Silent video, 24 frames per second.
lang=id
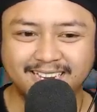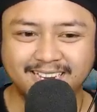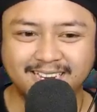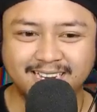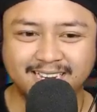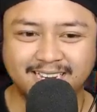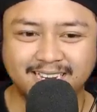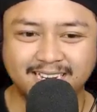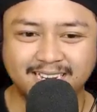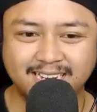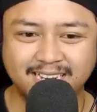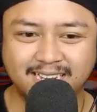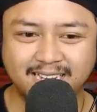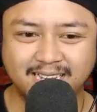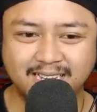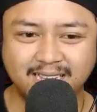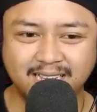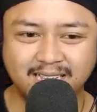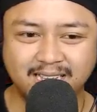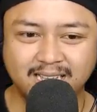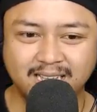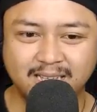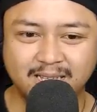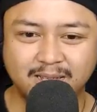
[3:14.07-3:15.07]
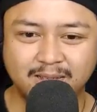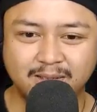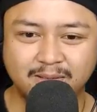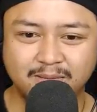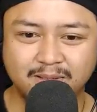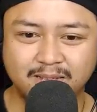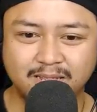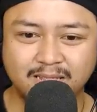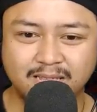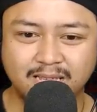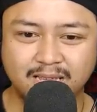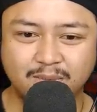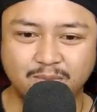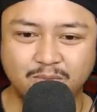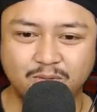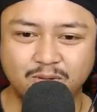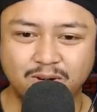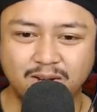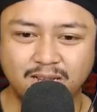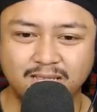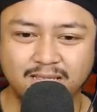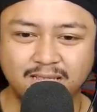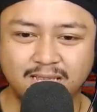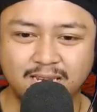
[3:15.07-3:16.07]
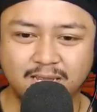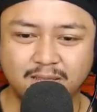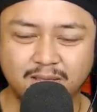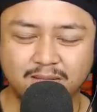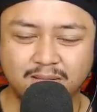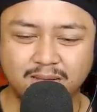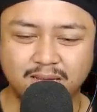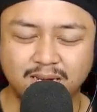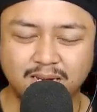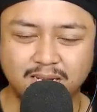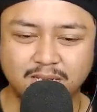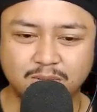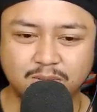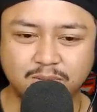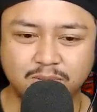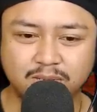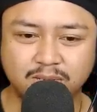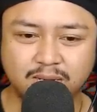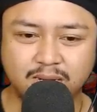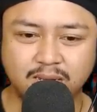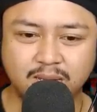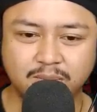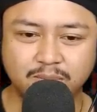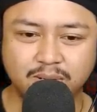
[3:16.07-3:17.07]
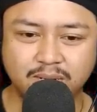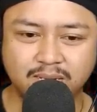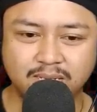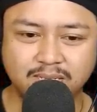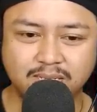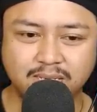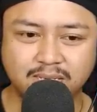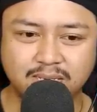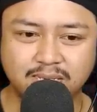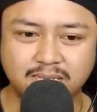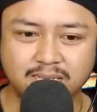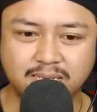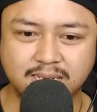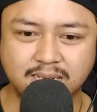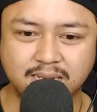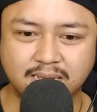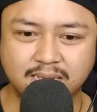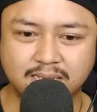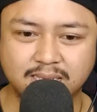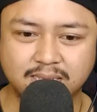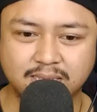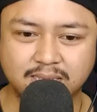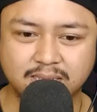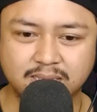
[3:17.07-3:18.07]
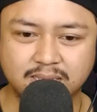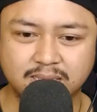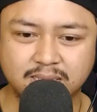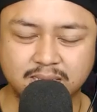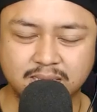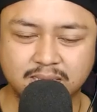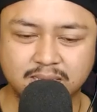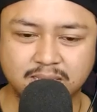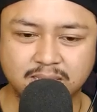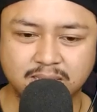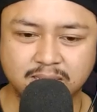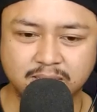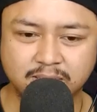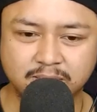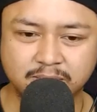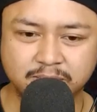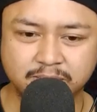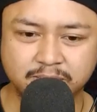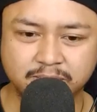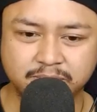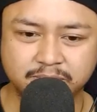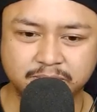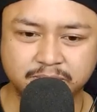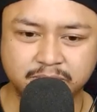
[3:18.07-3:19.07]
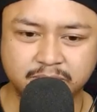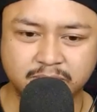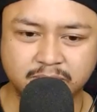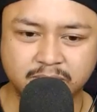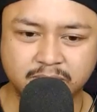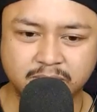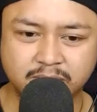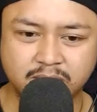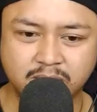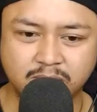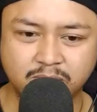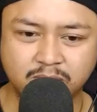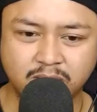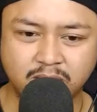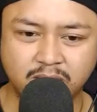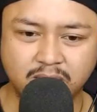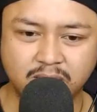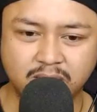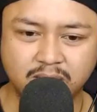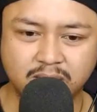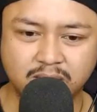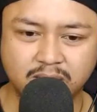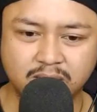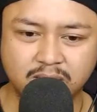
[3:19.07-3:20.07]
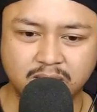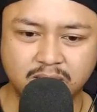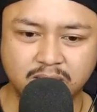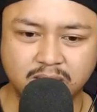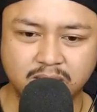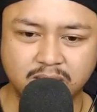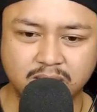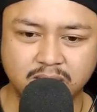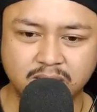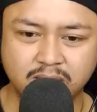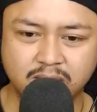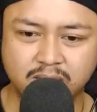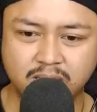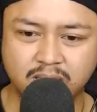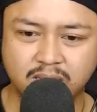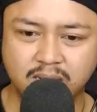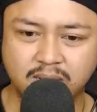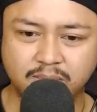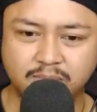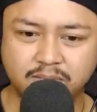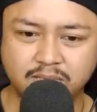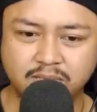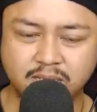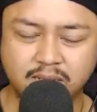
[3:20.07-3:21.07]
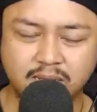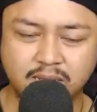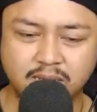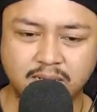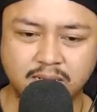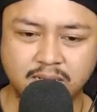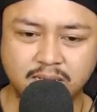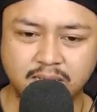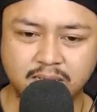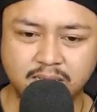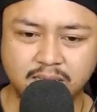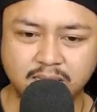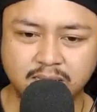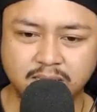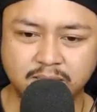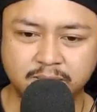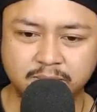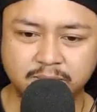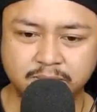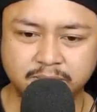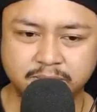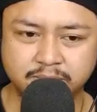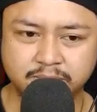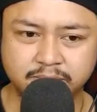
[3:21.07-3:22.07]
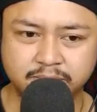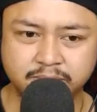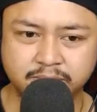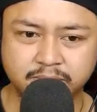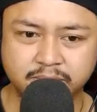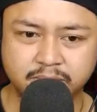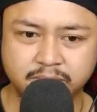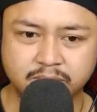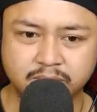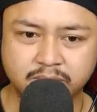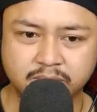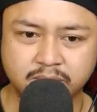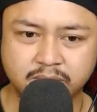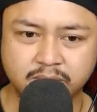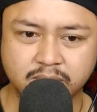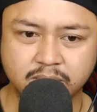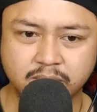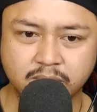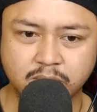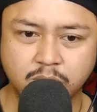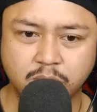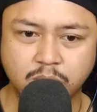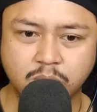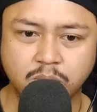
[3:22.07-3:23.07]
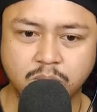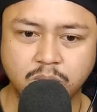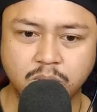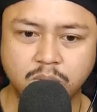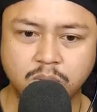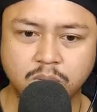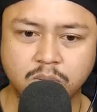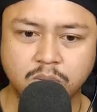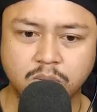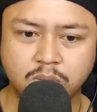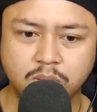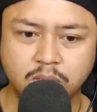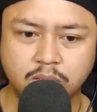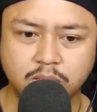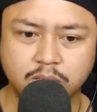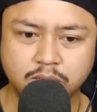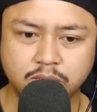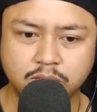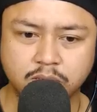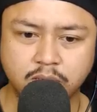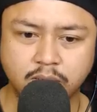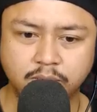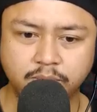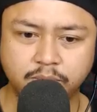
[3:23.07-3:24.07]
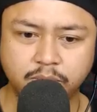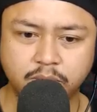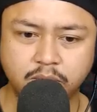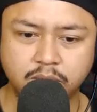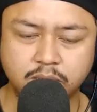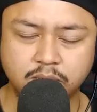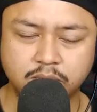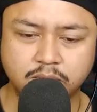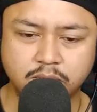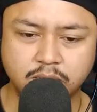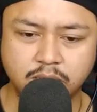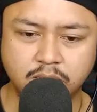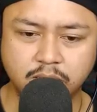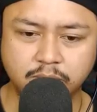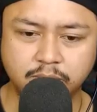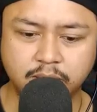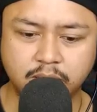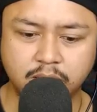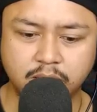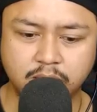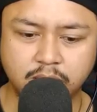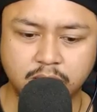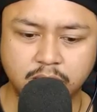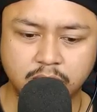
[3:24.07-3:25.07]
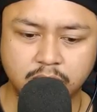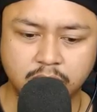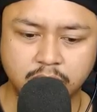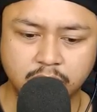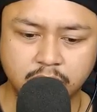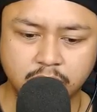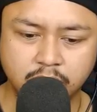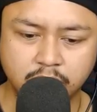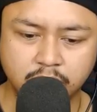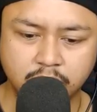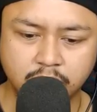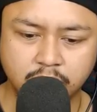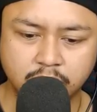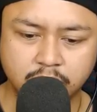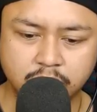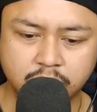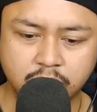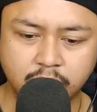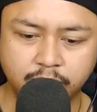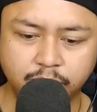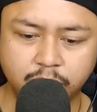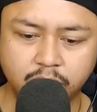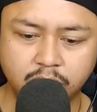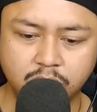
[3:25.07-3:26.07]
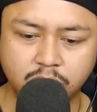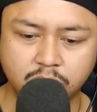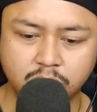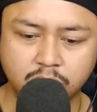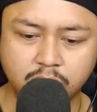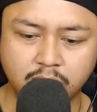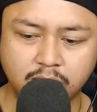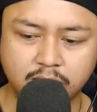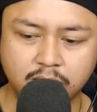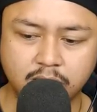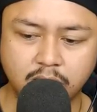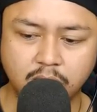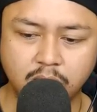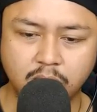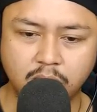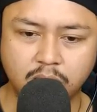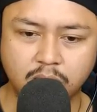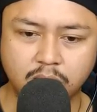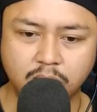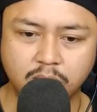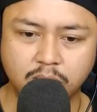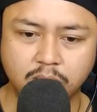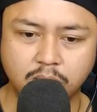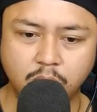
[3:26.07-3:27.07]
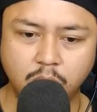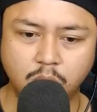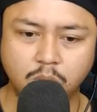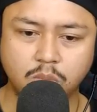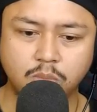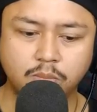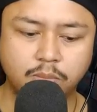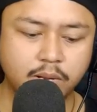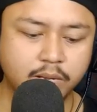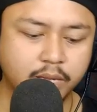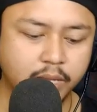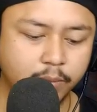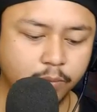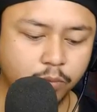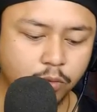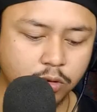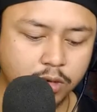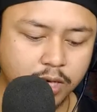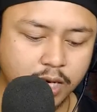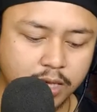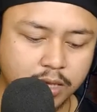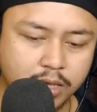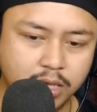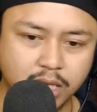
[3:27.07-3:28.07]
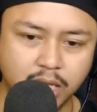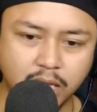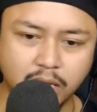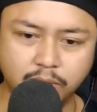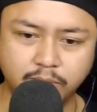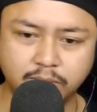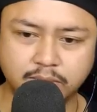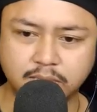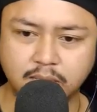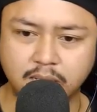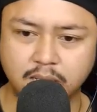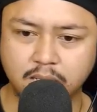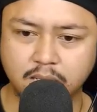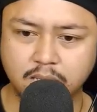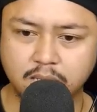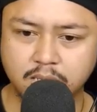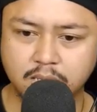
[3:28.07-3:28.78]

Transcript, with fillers: ini nih ini. ketika mulai tadi tuh ada suara yang berisik di sini guys bisa buka tidak bisa kali ini oh ada something di sini pak something to crack the lock oh pakai bolt cutter tadi bisa